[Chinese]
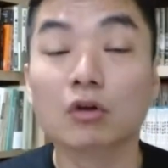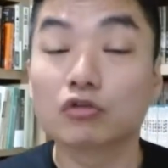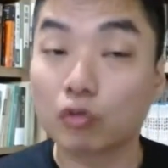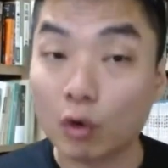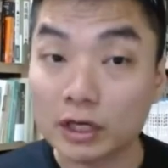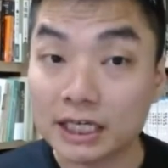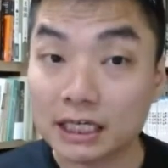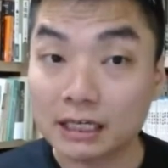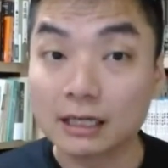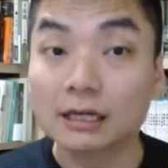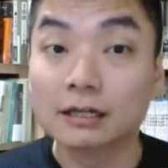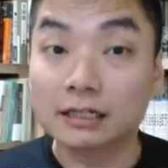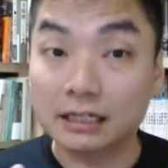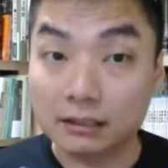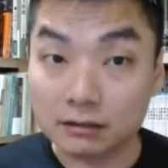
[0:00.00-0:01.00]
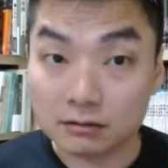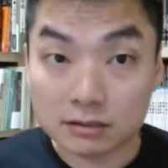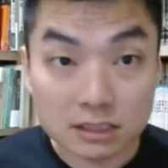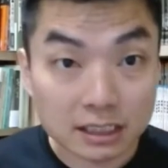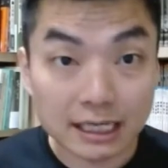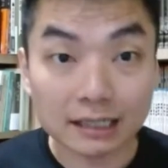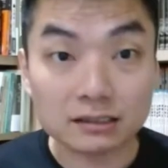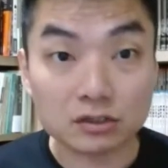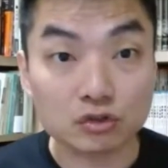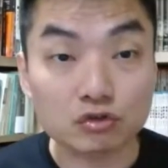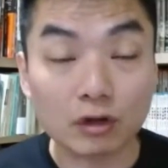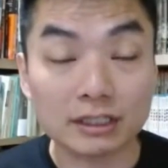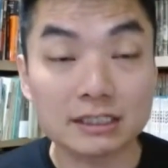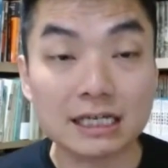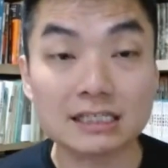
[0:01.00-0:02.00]
所以你这样子
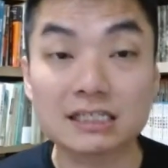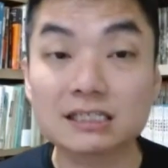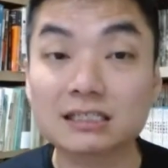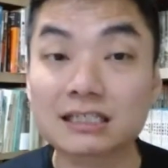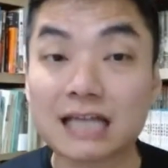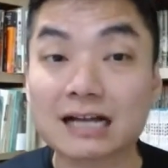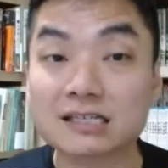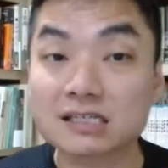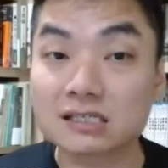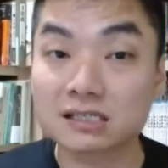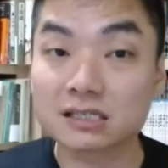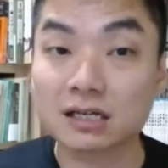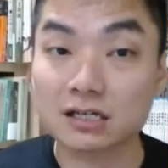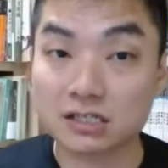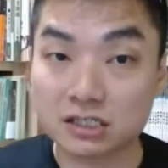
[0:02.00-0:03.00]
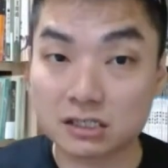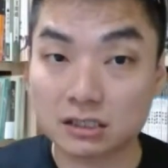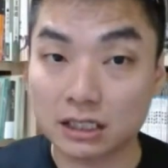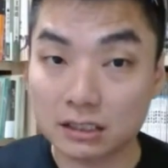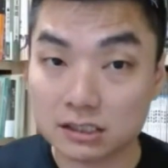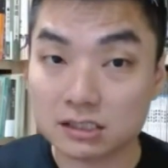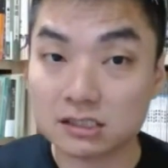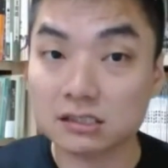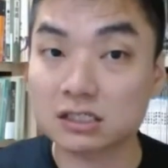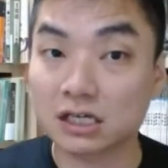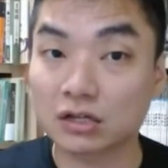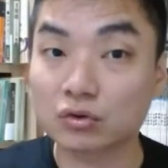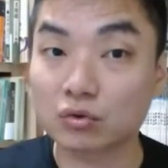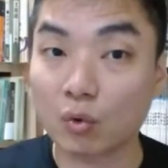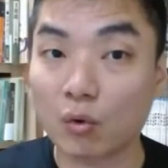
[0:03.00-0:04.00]
算一下，其实当时的四四
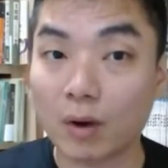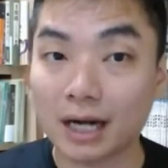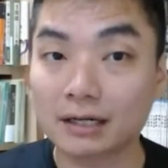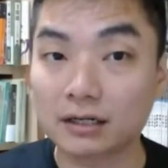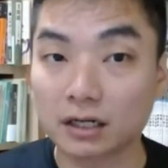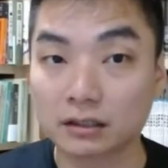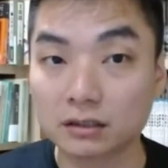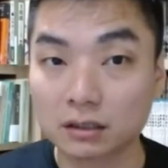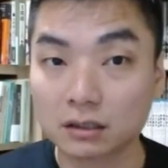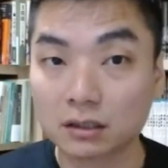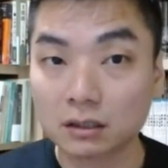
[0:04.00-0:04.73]
千多万人，